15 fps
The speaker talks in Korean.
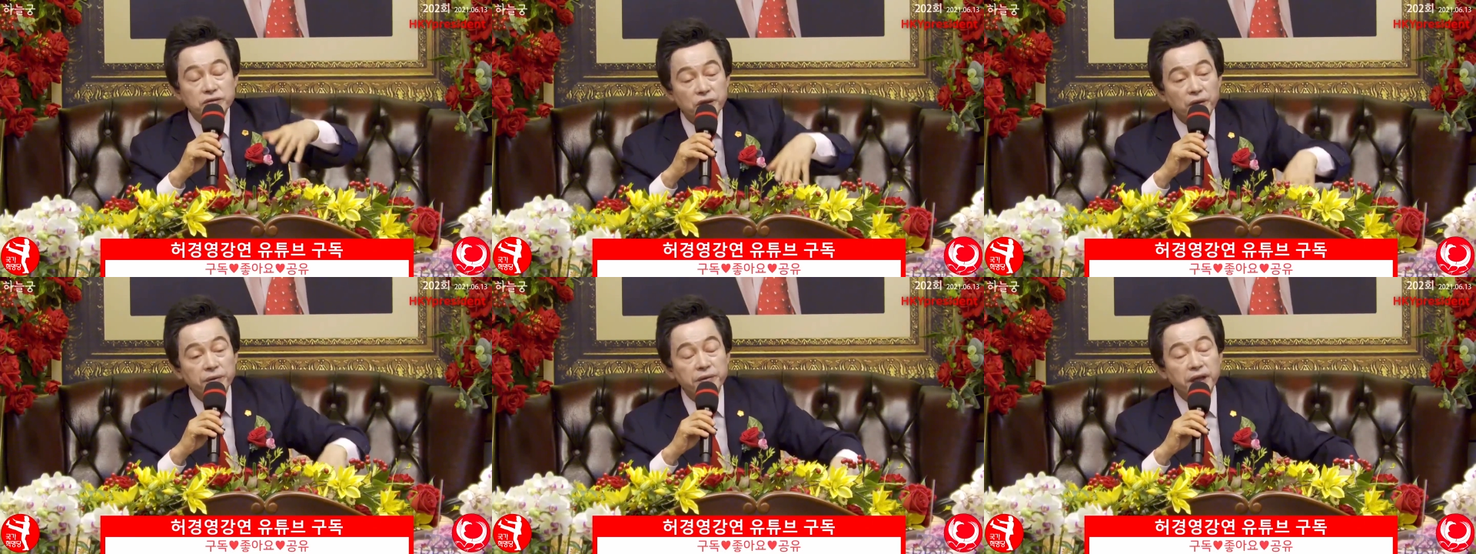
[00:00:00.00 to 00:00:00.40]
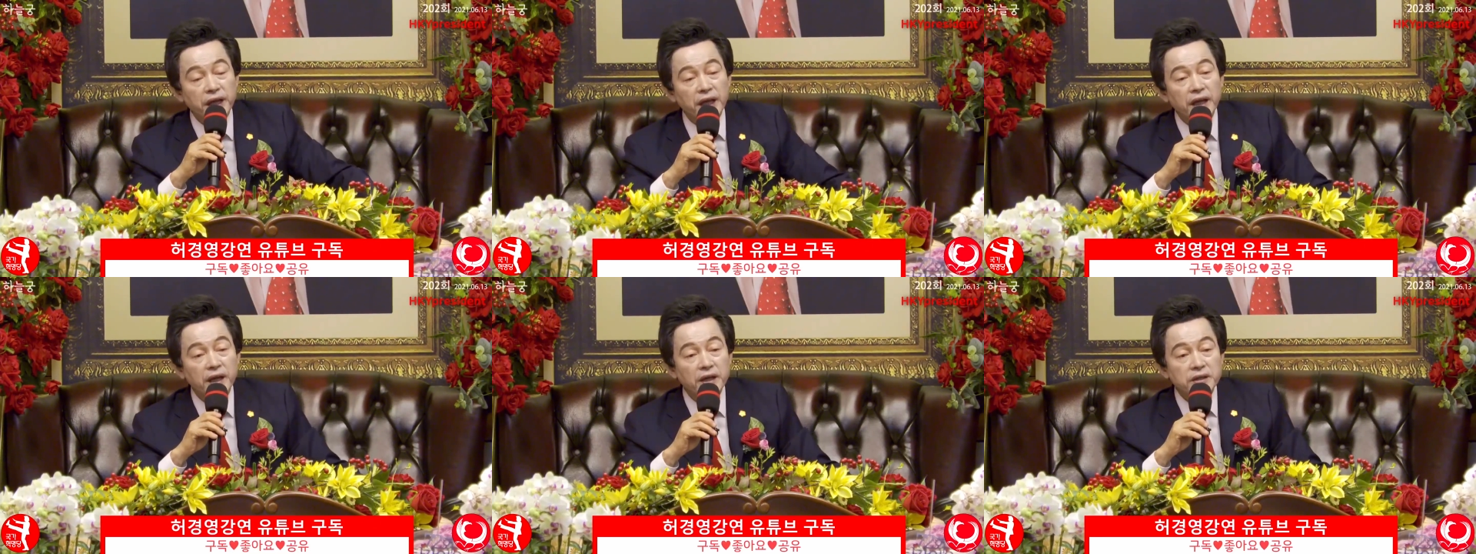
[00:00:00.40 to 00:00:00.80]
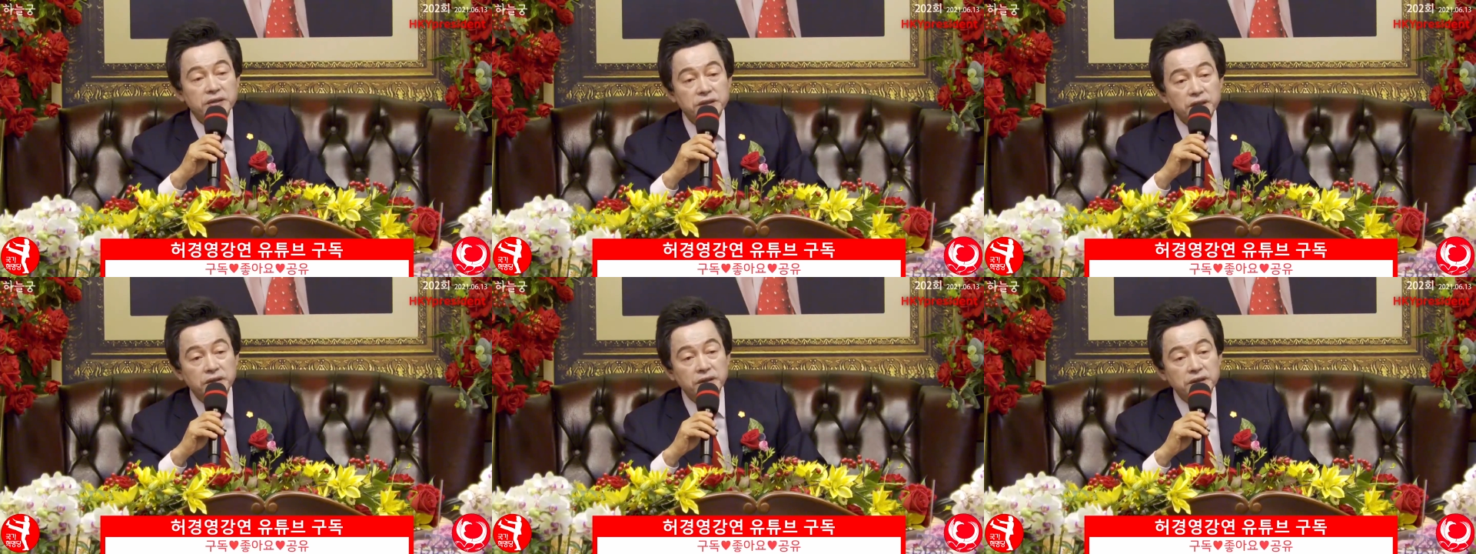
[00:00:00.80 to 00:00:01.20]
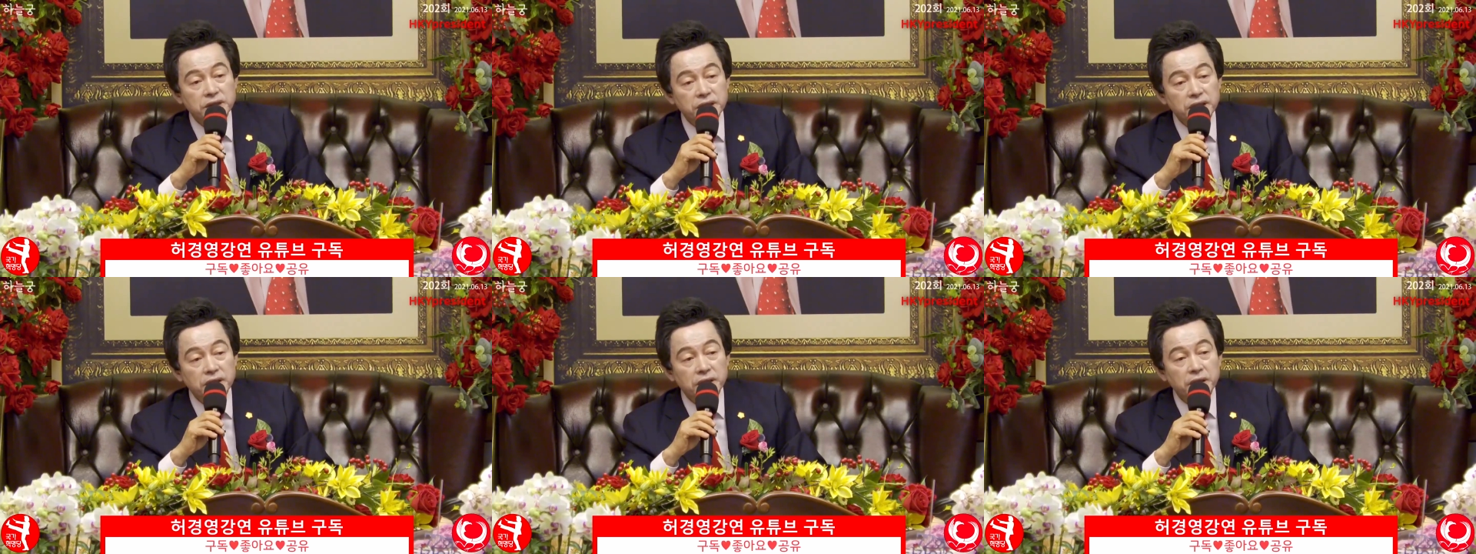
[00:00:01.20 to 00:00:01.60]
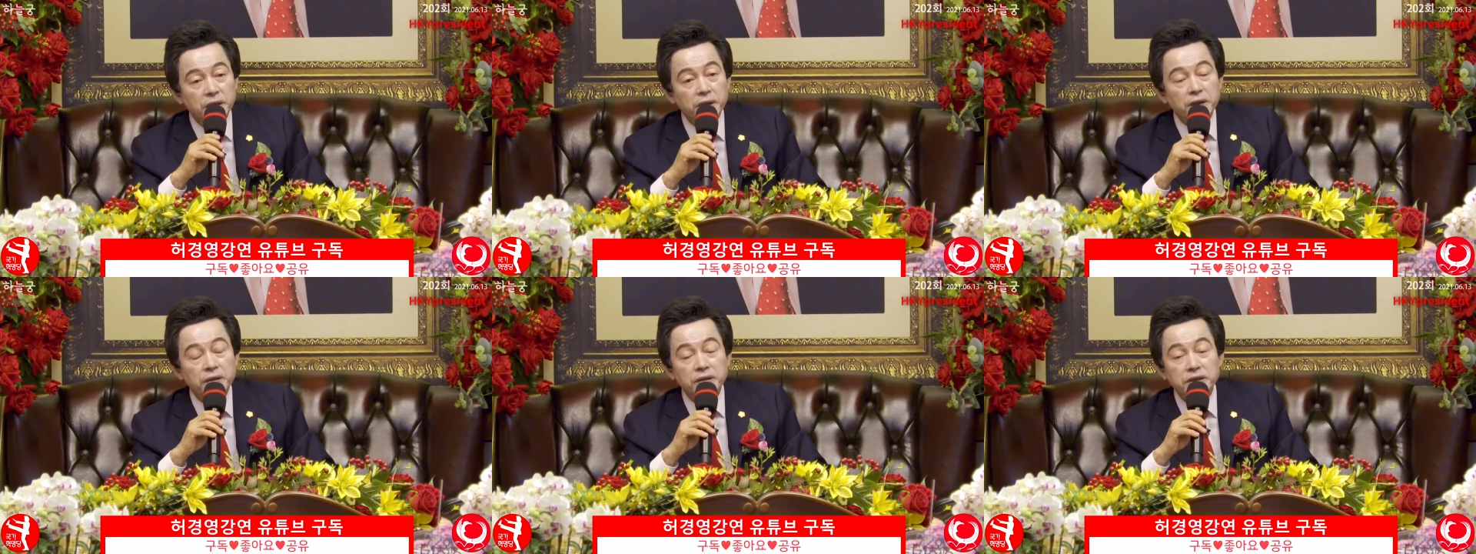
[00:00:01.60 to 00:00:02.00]
좋은데 저것이
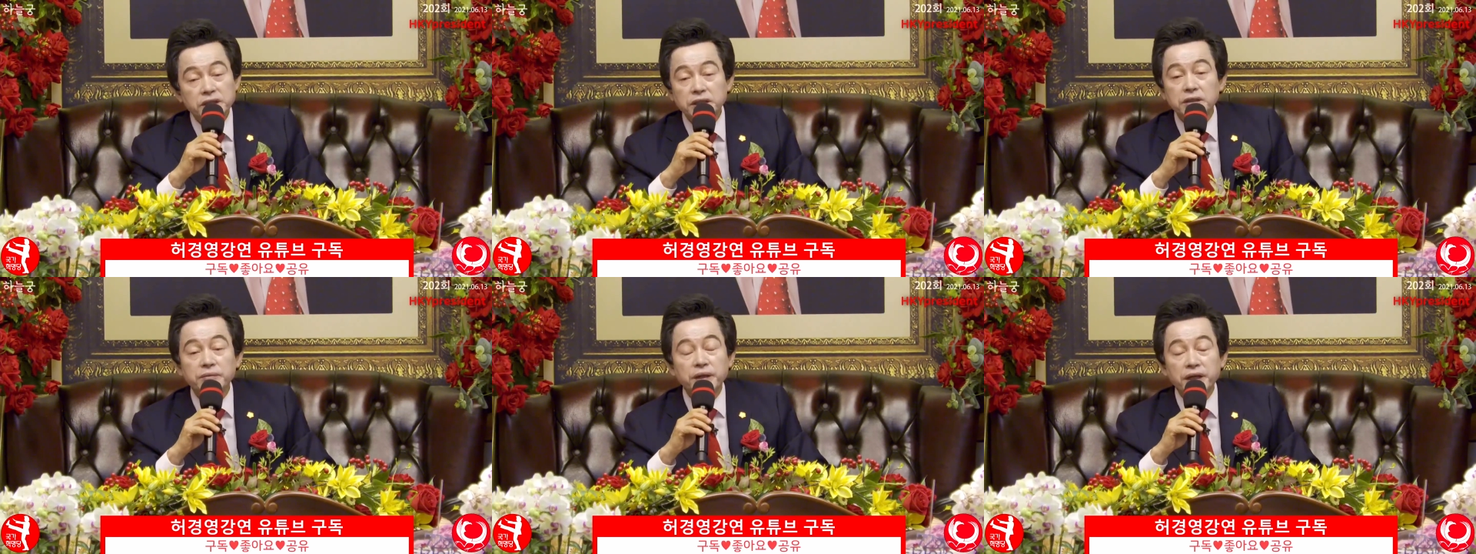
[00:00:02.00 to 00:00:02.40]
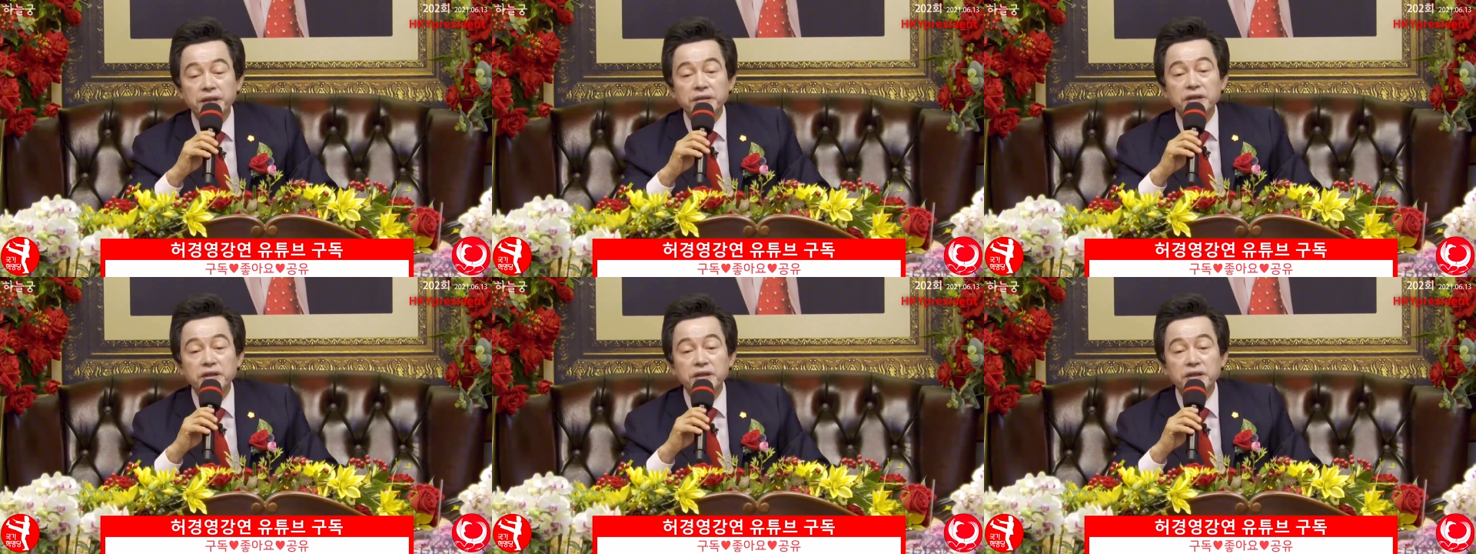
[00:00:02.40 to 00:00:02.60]
지금에